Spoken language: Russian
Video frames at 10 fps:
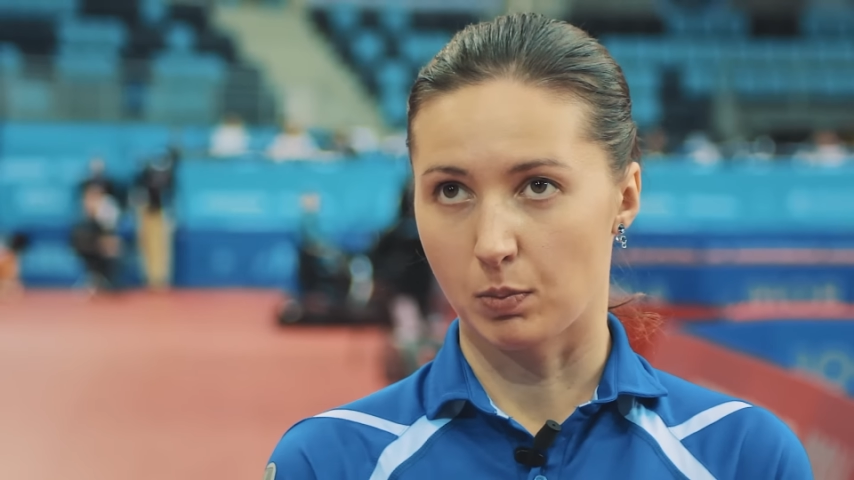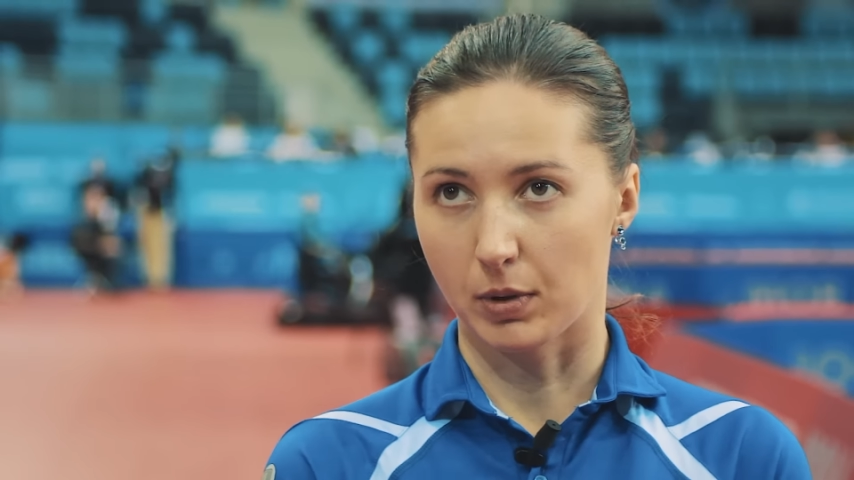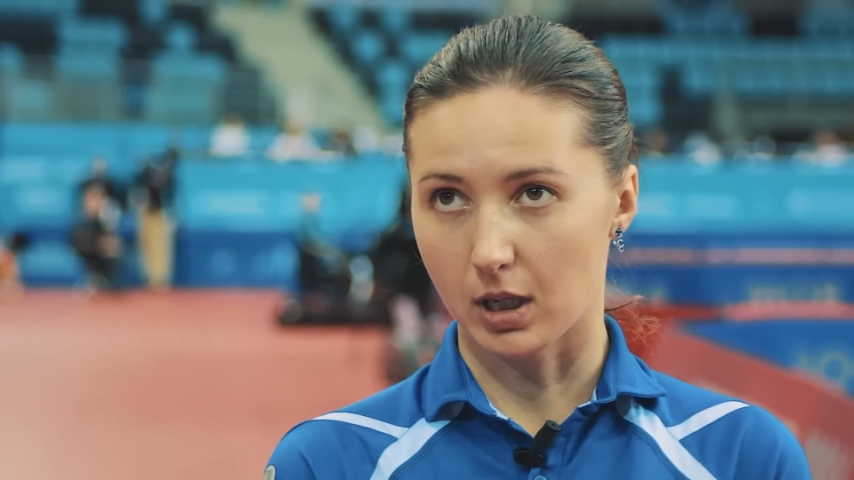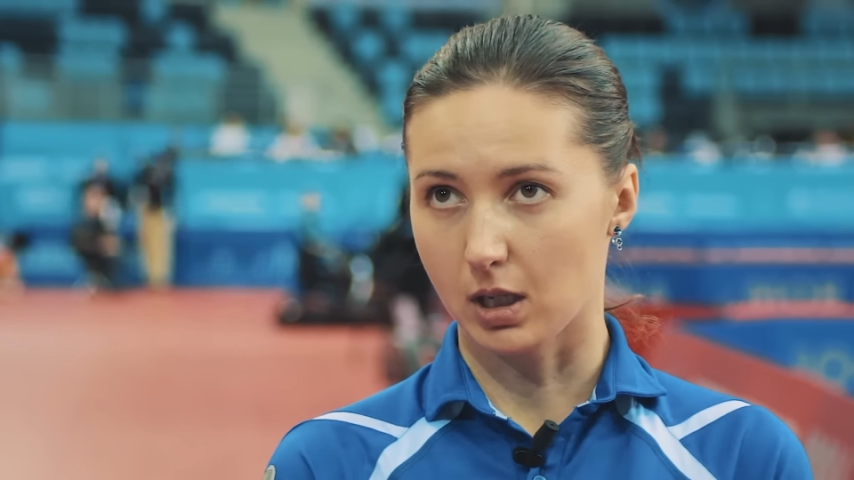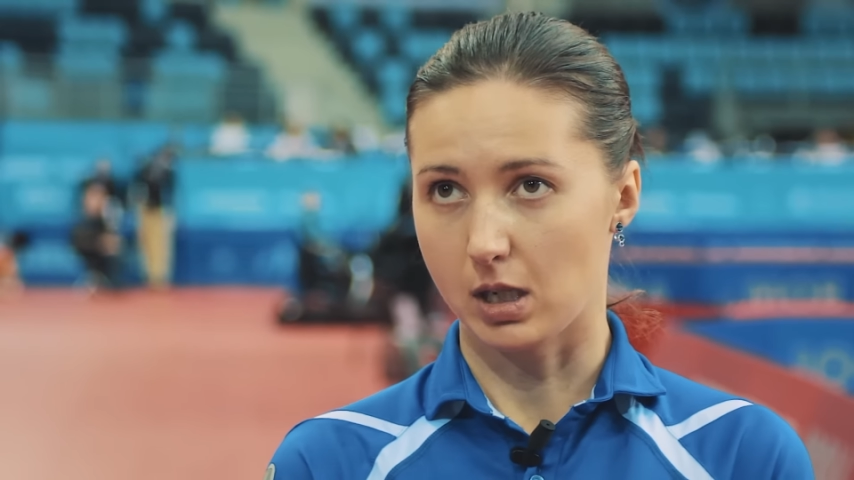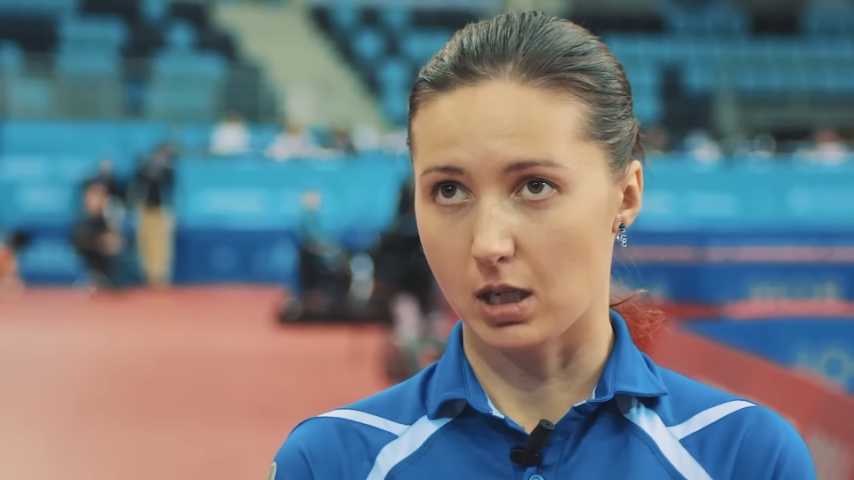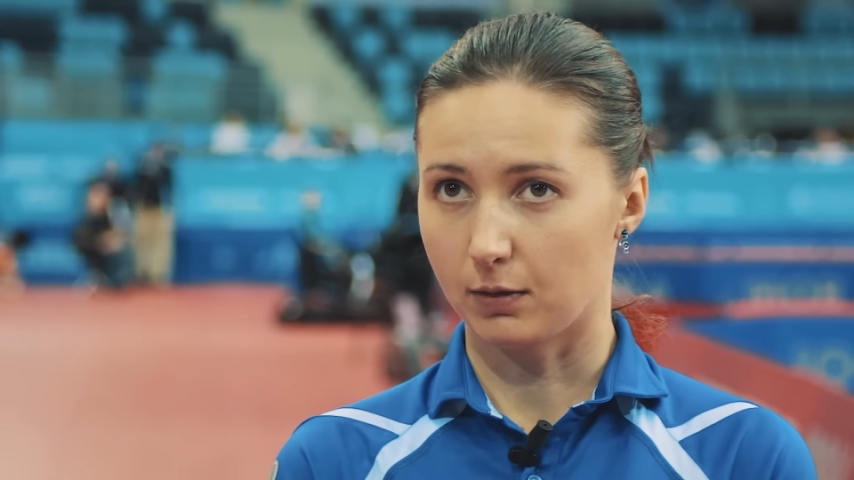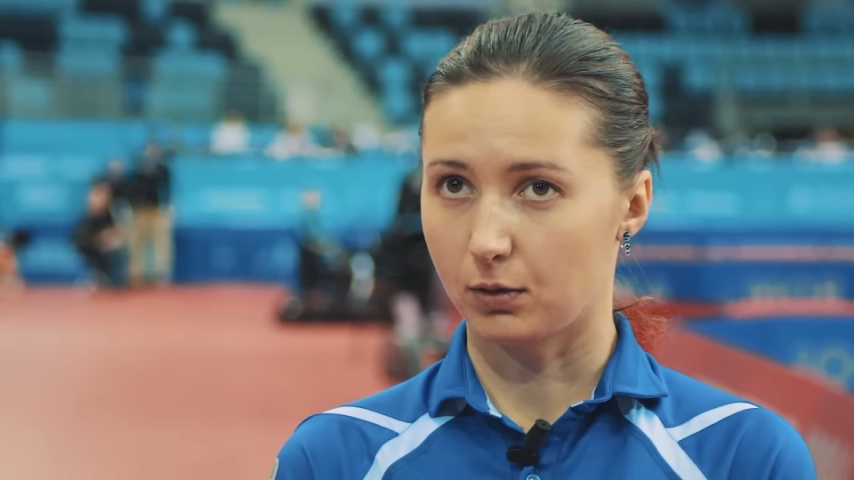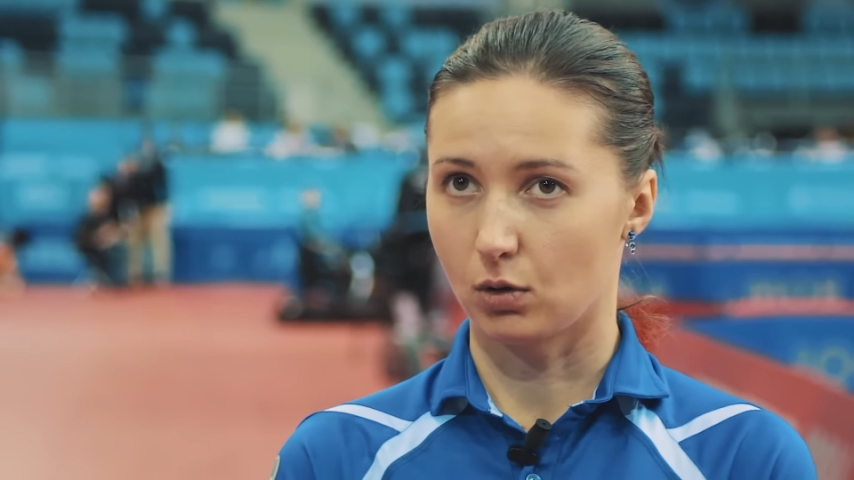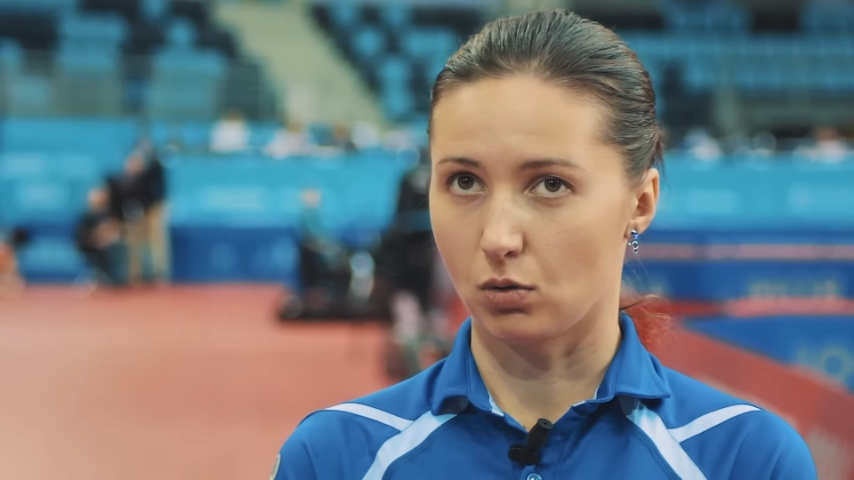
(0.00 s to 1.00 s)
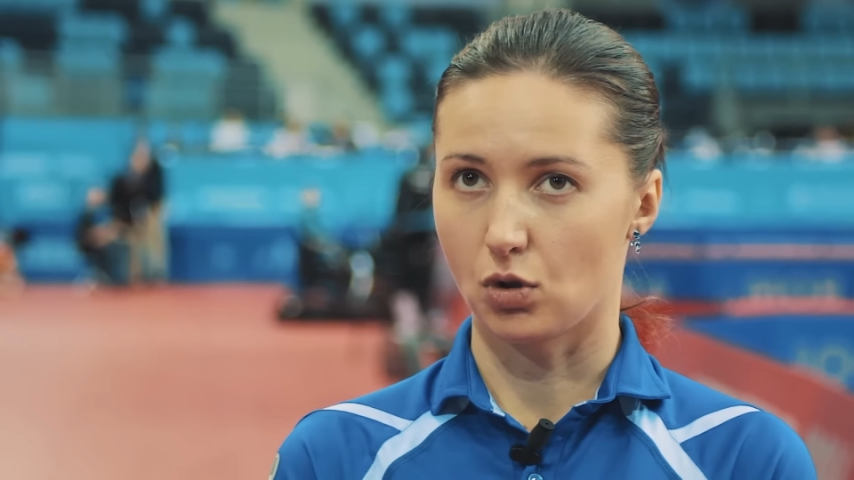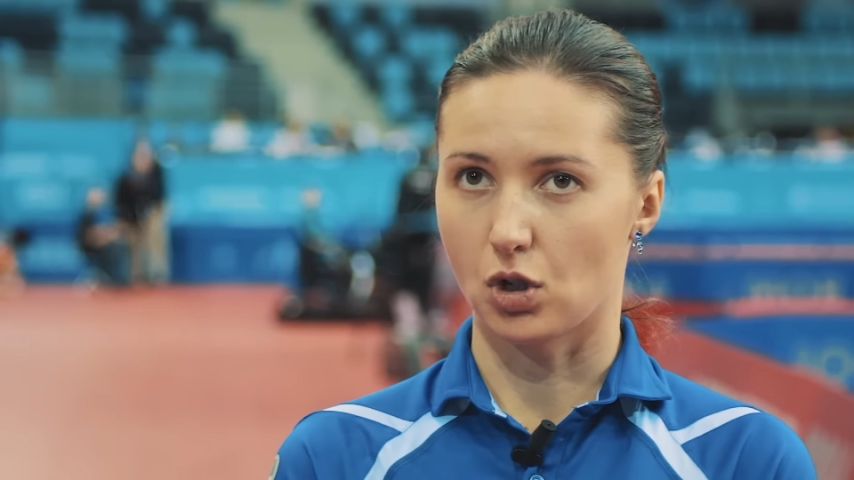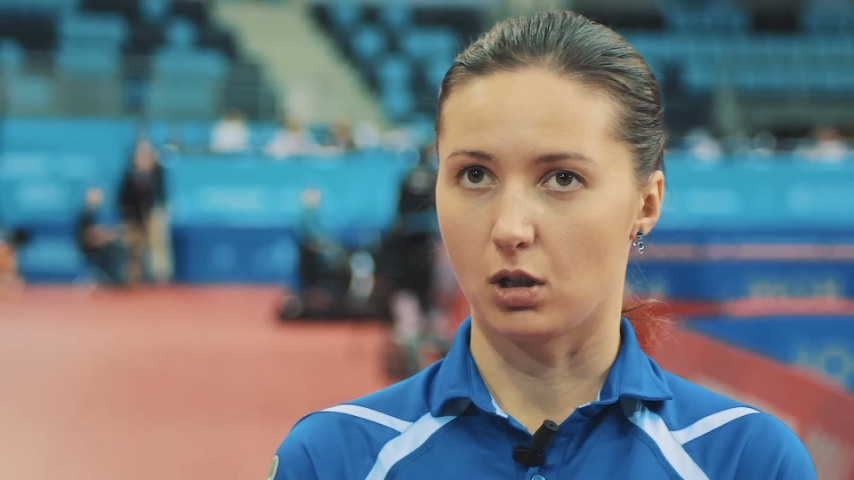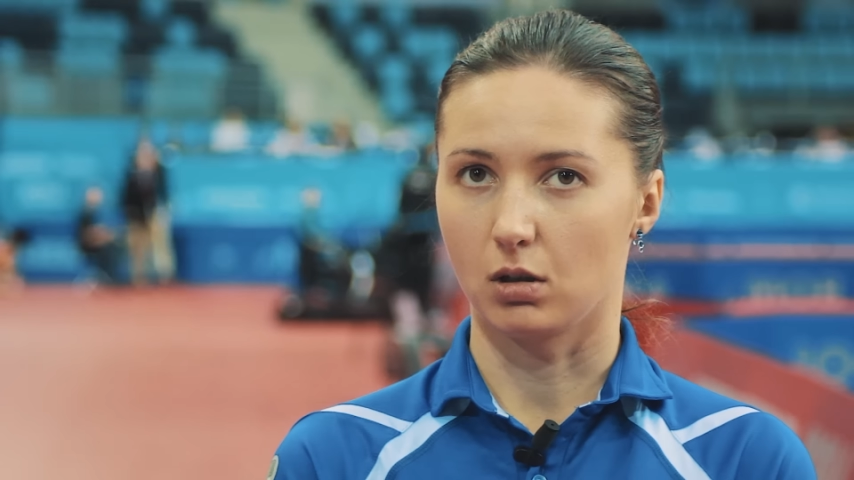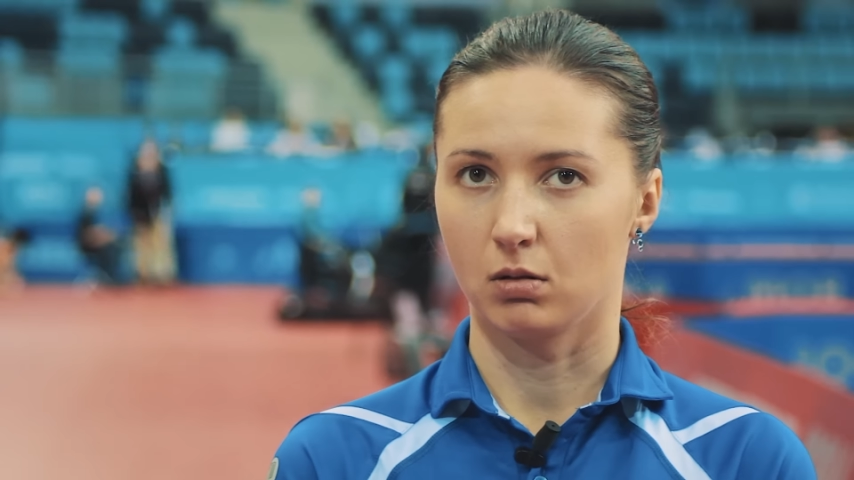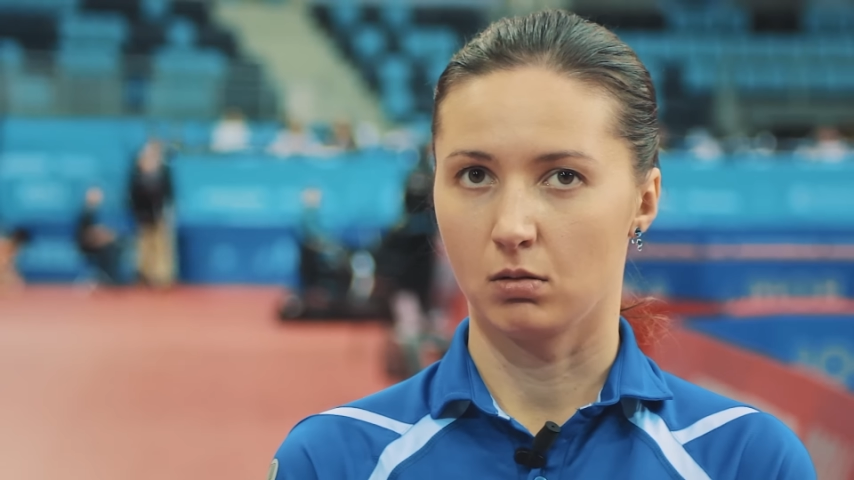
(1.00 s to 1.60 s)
пары завтра уже.